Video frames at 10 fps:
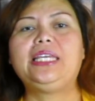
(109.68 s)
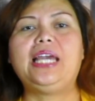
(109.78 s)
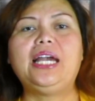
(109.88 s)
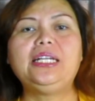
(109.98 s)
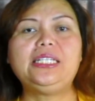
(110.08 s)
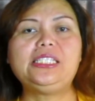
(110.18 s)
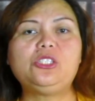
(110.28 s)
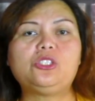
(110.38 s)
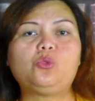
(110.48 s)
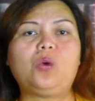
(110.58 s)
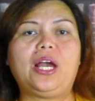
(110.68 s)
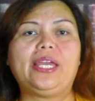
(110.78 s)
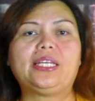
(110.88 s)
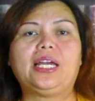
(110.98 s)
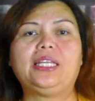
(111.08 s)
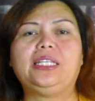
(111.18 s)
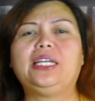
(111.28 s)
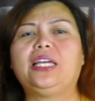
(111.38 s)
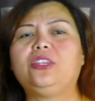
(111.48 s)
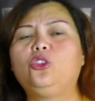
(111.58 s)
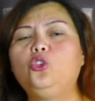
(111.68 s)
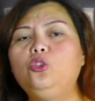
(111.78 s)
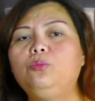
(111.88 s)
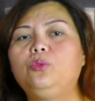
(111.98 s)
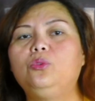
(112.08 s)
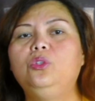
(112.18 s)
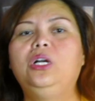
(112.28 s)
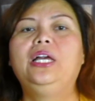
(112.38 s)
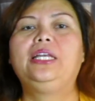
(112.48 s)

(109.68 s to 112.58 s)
yang disesuaikan dengan tubuh